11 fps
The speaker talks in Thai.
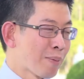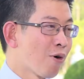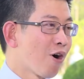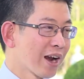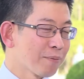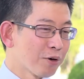มาบอ
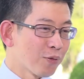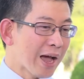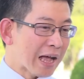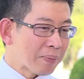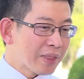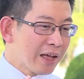กครับบอกว่า
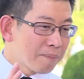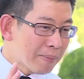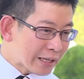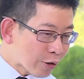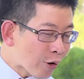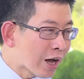ไม่
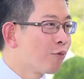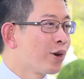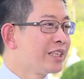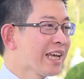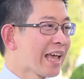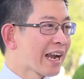ต้องกังวล
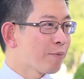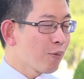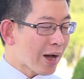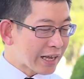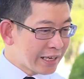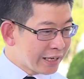ใจครับ เพราะ
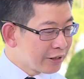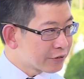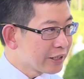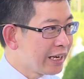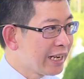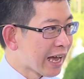ว่า EEC
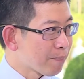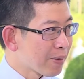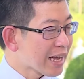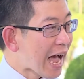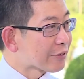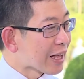เนี่ยประ
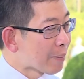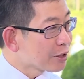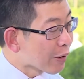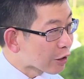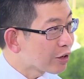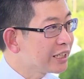กาศ 3 จังห
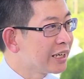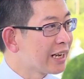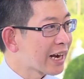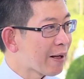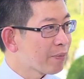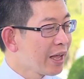วัดก็จริงนะ
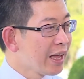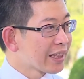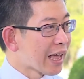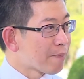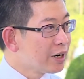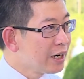ครับ
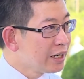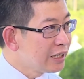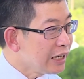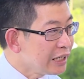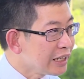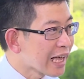แต่พื้น
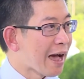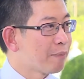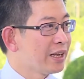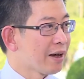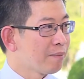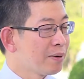ที่ที่ทำ
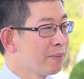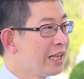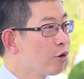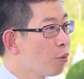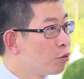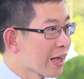เนี่ยมันเหมือนนิ
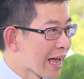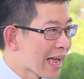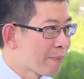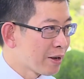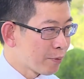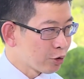คมอุตสาหกรรม
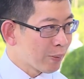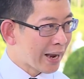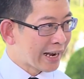ในปัจจุบัน